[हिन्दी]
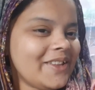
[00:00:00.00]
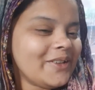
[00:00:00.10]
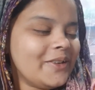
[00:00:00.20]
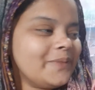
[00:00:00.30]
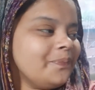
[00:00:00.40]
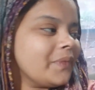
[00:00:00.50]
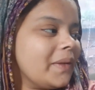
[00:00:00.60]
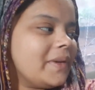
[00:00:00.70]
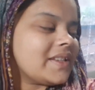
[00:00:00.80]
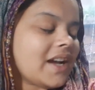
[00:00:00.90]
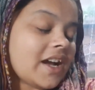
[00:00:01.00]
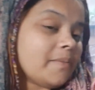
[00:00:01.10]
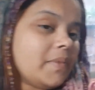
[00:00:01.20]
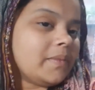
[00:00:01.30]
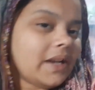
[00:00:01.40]
तो बस
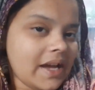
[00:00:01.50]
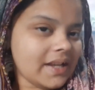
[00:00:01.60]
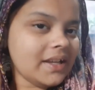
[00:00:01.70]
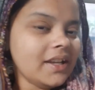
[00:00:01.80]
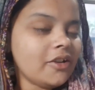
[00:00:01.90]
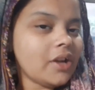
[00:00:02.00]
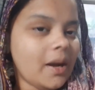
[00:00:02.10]
अम्मी बना रही हैं और